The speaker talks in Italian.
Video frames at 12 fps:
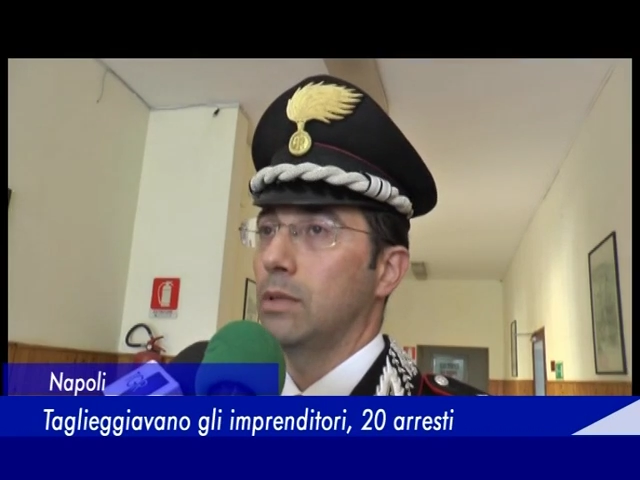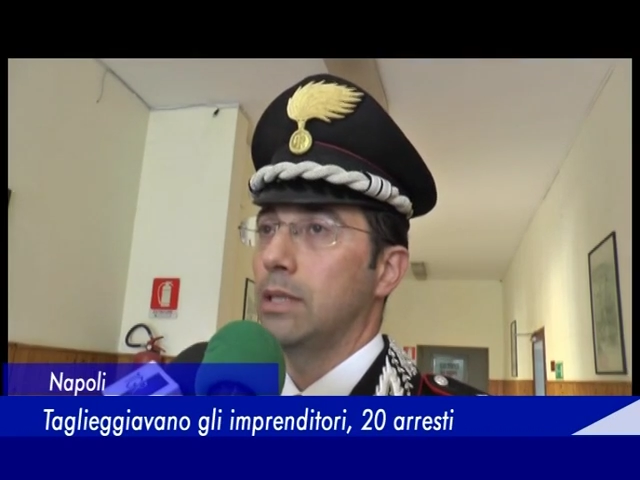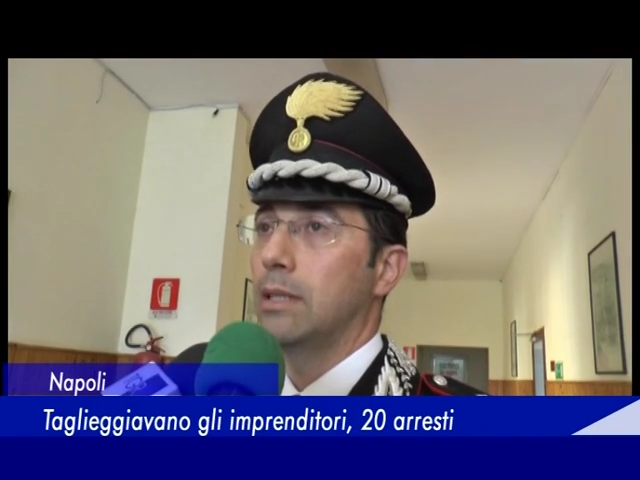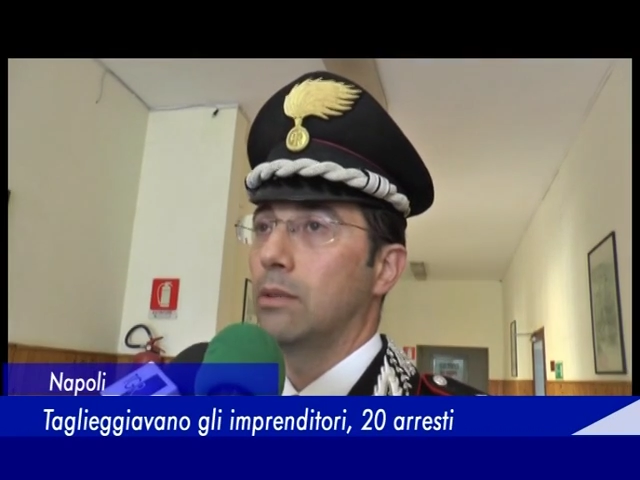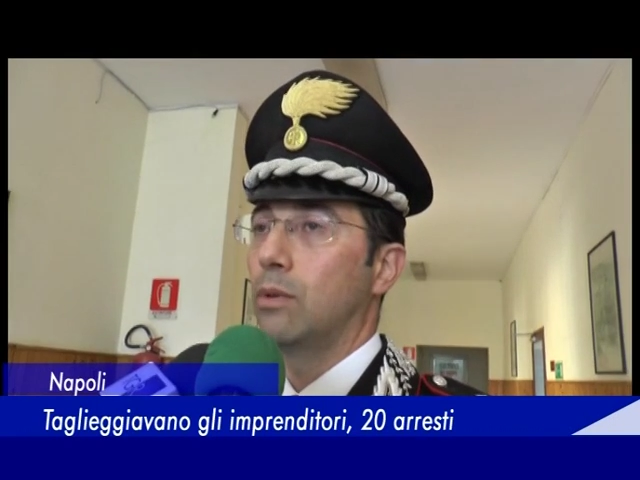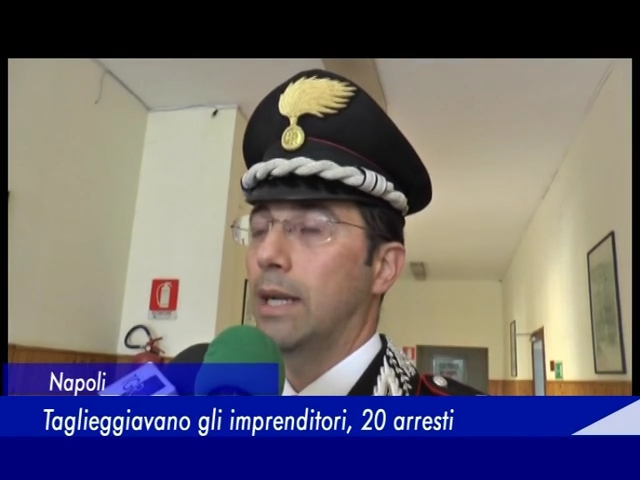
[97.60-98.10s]

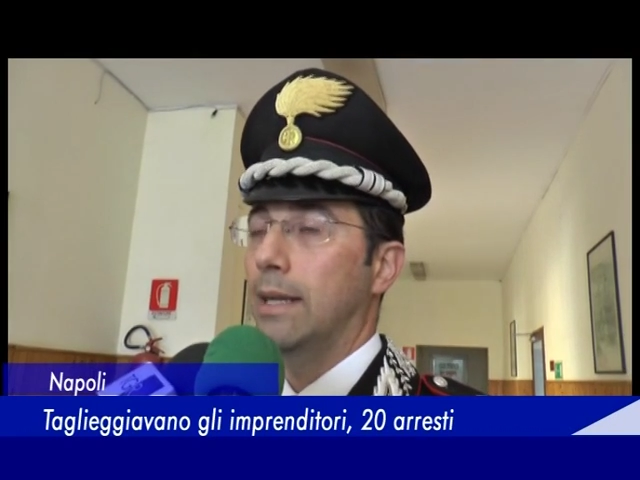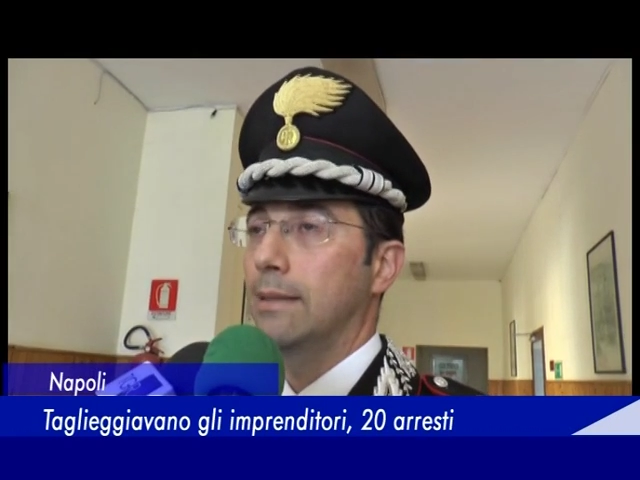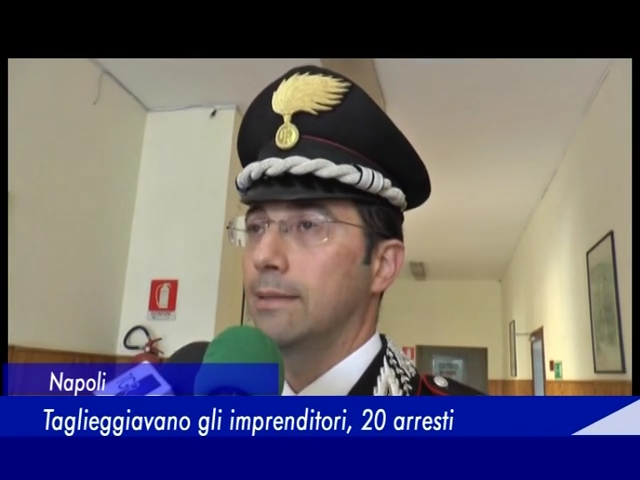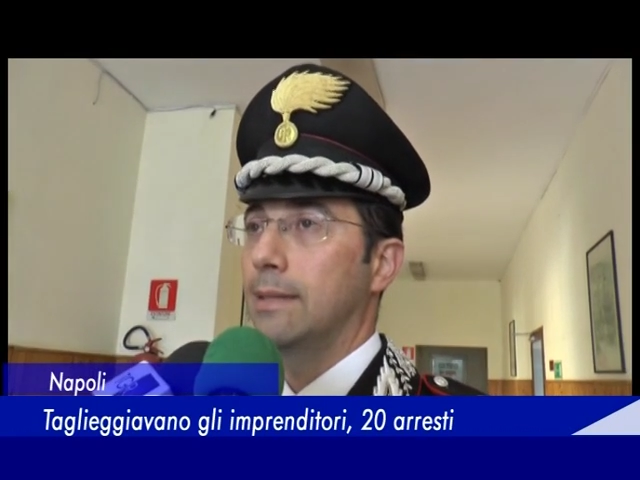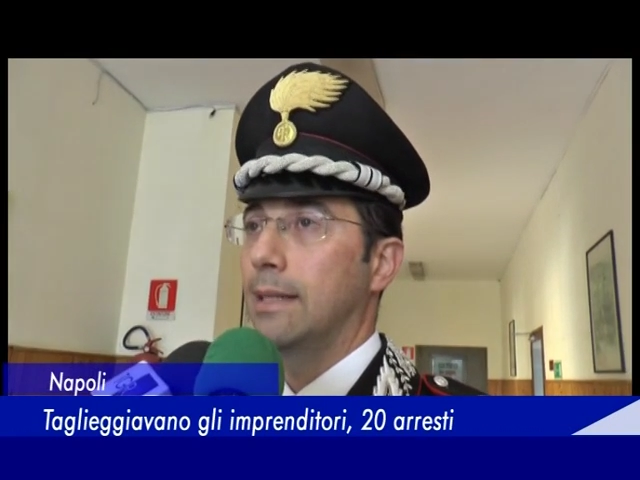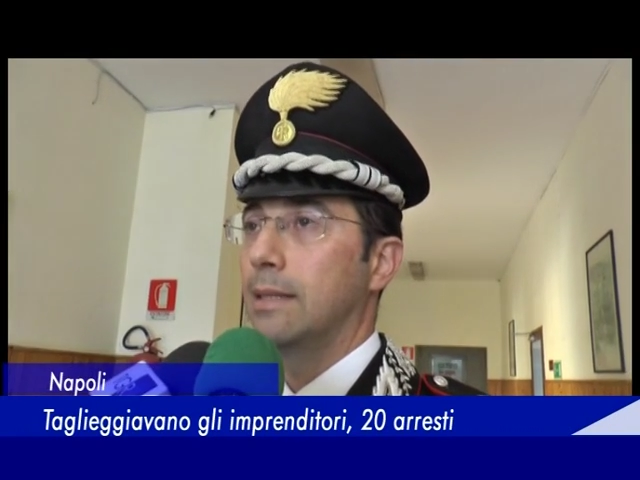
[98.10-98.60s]
acquisita
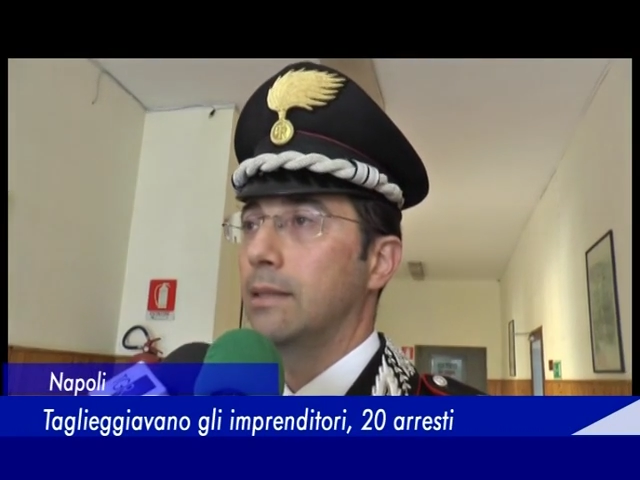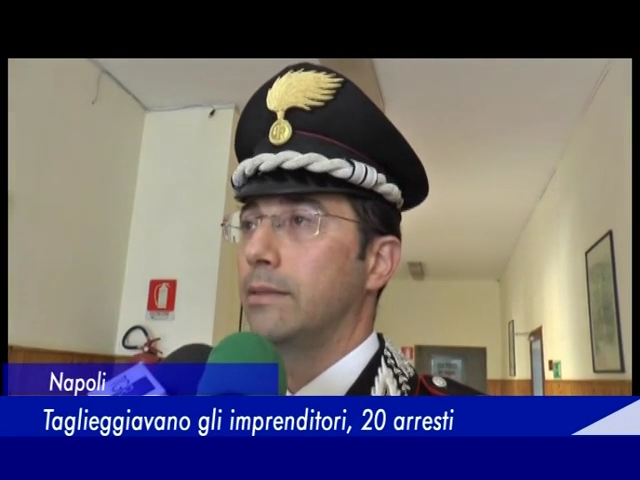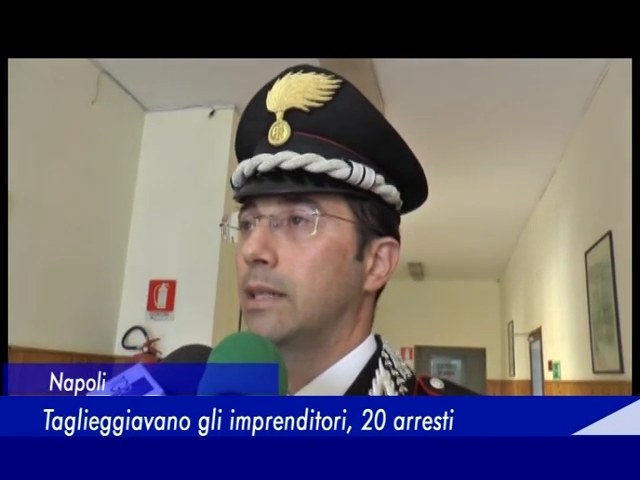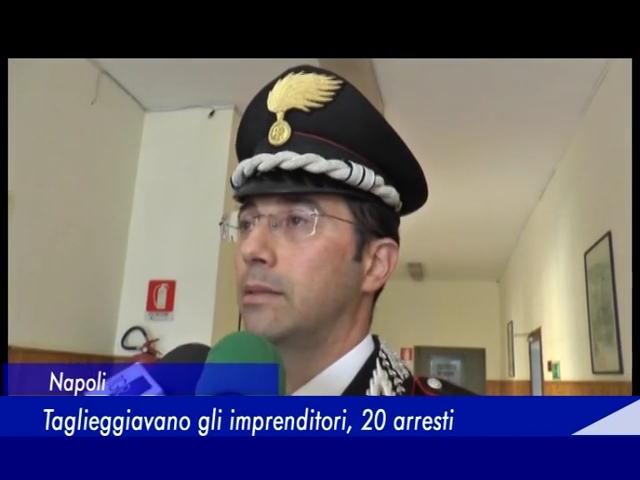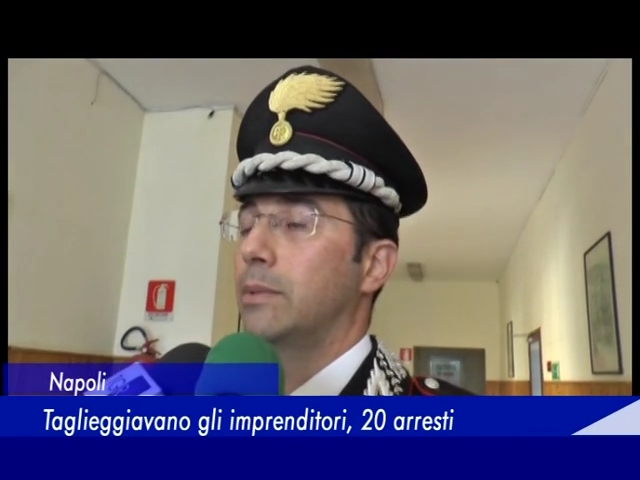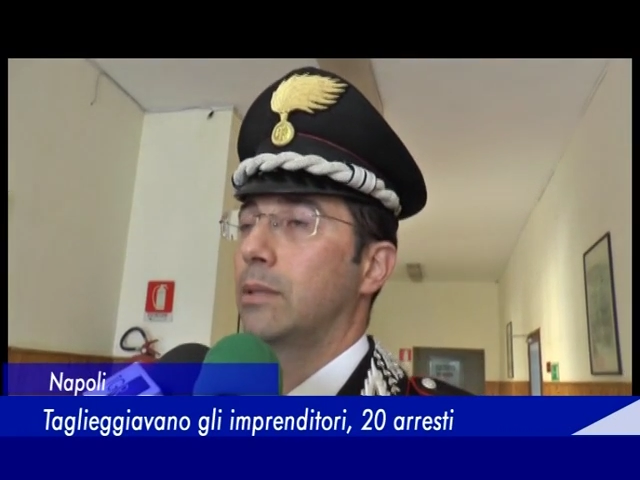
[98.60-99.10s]
durante le
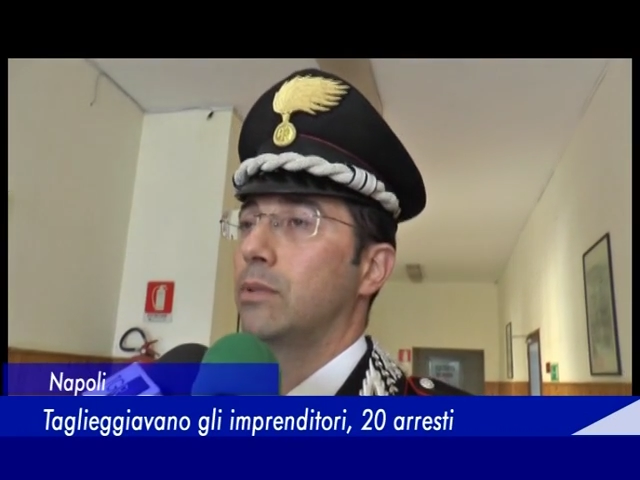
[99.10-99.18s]
attività di